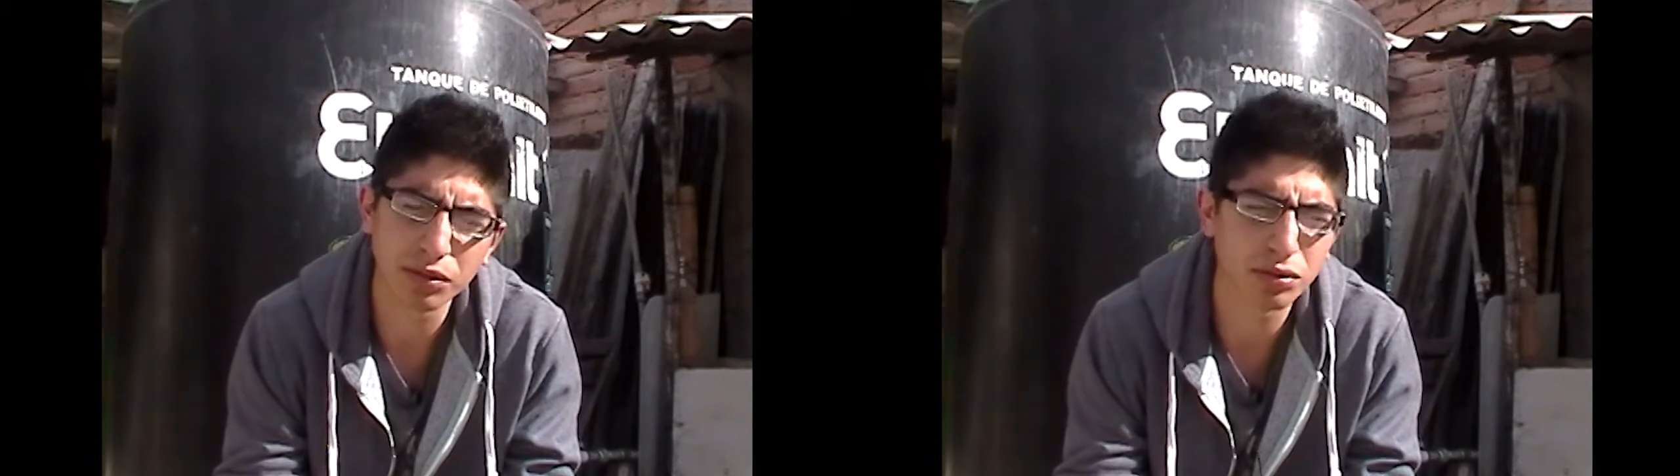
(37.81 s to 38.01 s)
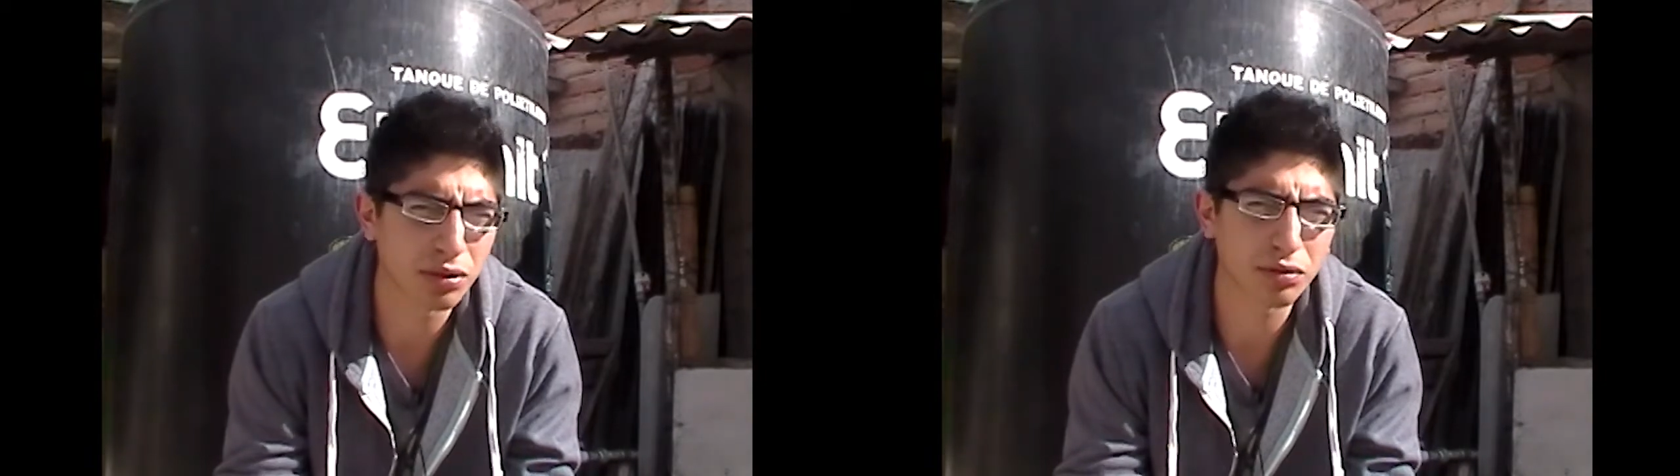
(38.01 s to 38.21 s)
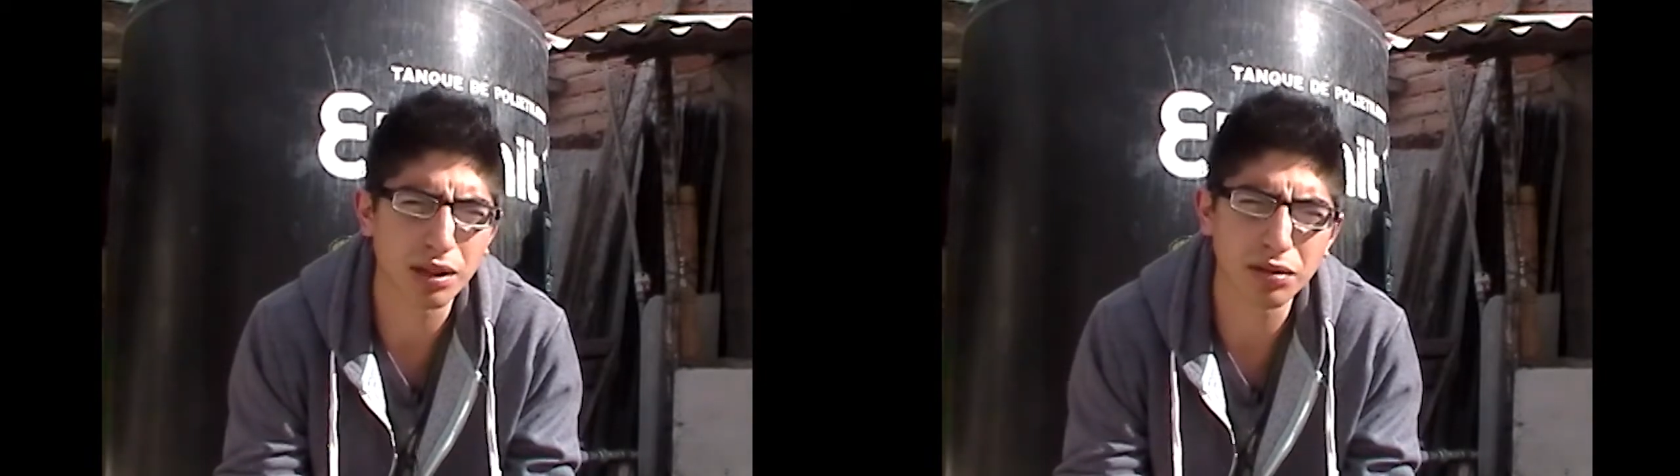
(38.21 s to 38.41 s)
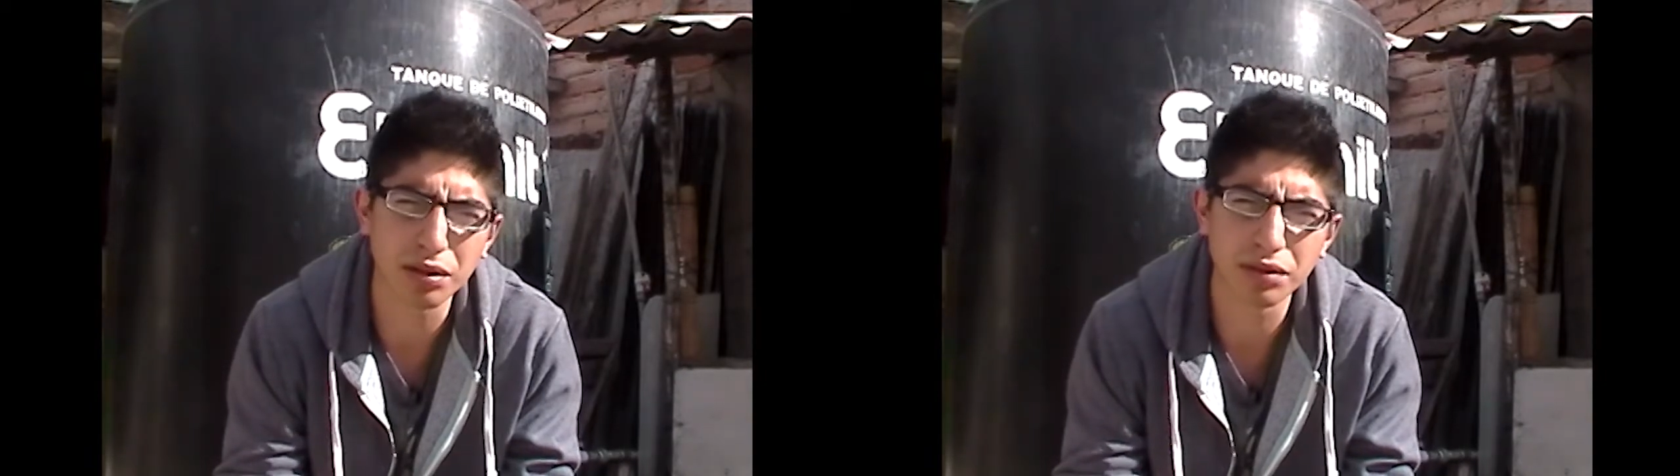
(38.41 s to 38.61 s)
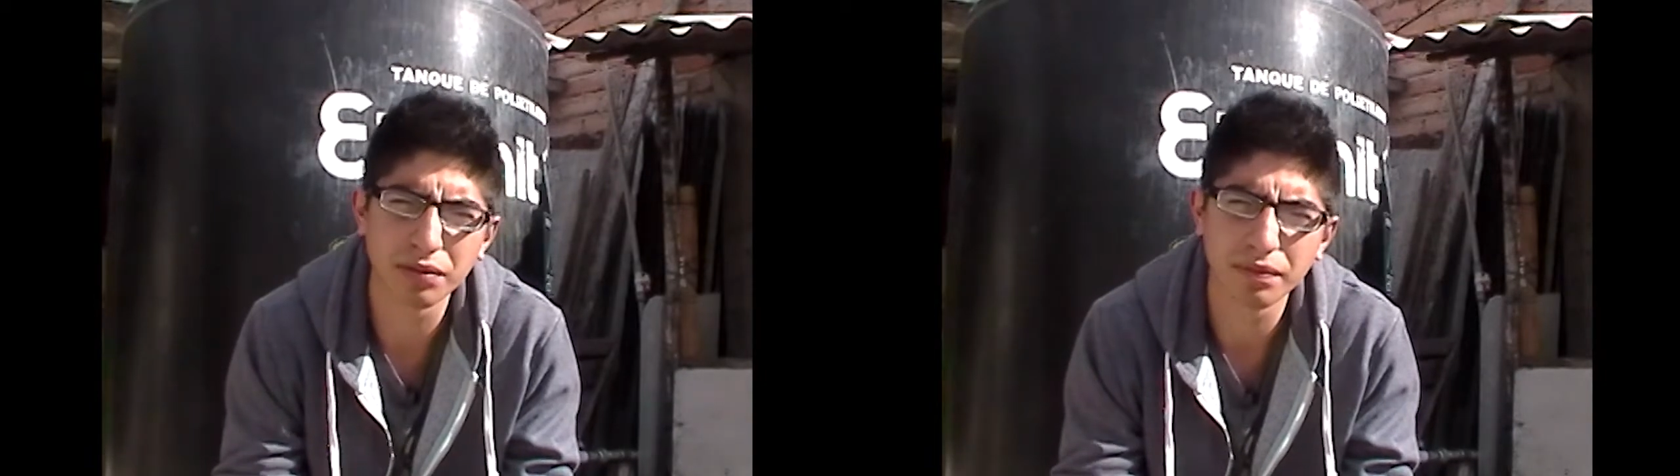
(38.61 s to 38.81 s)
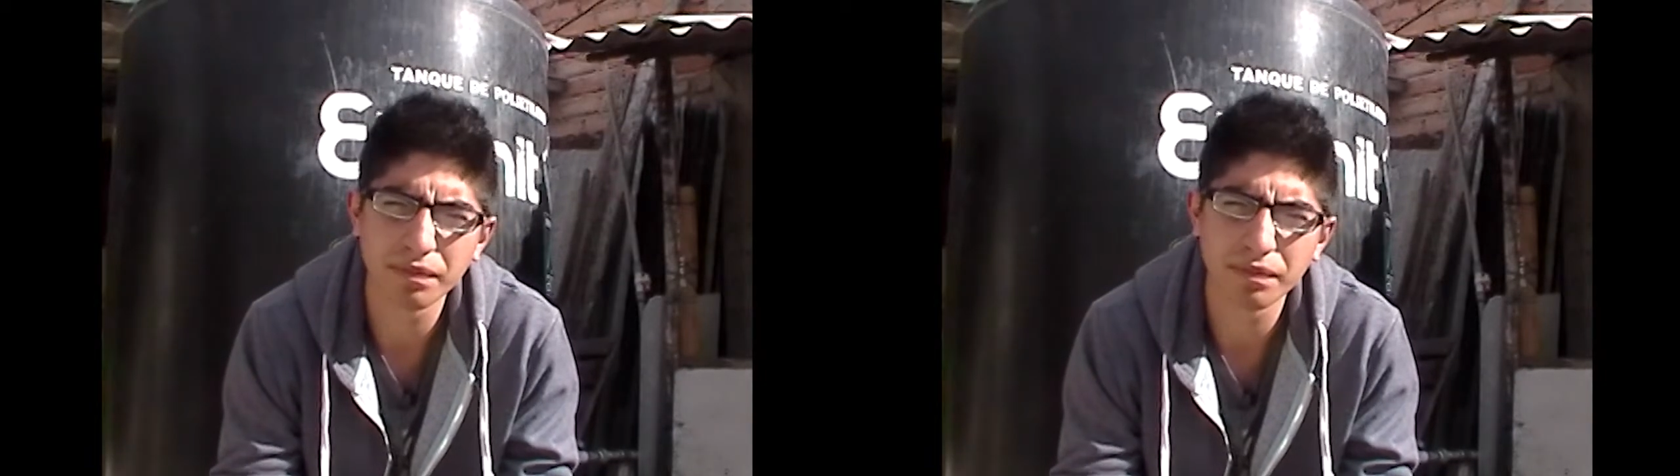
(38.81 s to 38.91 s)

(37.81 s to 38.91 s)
de sus torturadores,